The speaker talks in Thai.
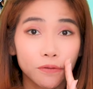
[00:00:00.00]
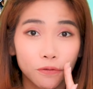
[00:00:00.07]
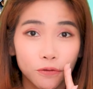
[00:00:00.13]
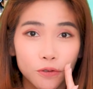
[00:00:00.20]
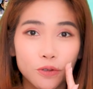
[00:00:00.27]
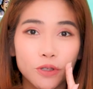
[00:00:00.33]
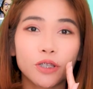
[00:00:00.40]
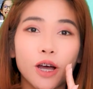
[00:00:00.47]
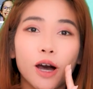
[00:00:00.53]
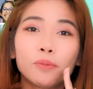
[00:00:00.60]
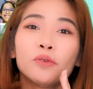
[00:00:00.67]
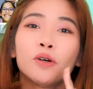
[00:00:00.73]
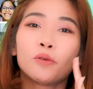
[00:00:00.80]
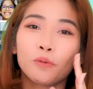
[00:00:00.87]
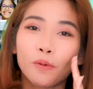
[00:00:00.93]
ม full stop
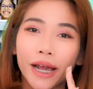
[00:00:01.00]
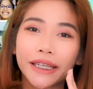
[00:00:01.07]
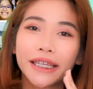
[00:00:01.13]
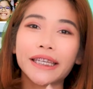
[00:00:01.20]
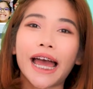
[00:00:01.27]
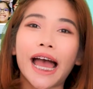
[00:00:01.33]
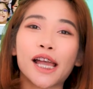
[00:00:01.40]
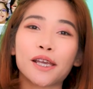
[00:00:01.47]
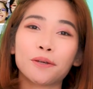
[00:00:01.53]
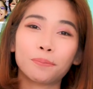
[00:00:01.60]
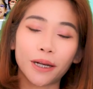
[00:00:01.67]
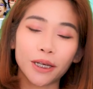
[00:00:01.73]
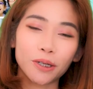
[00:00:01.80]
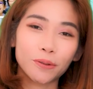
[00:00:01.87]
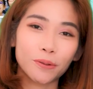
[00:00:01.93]
ไว้ที่ท้าย
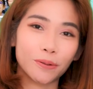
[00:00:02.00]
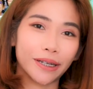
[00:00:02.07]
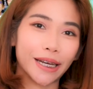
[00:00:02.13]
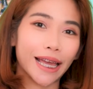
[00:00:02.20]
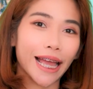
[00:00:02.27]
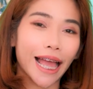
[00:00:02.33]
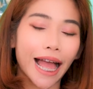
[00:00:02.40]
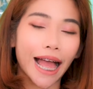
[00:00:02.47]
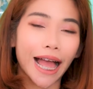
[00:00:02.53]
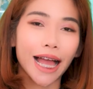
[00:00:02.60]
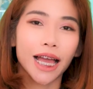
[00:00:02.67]
ประโยคนะคะ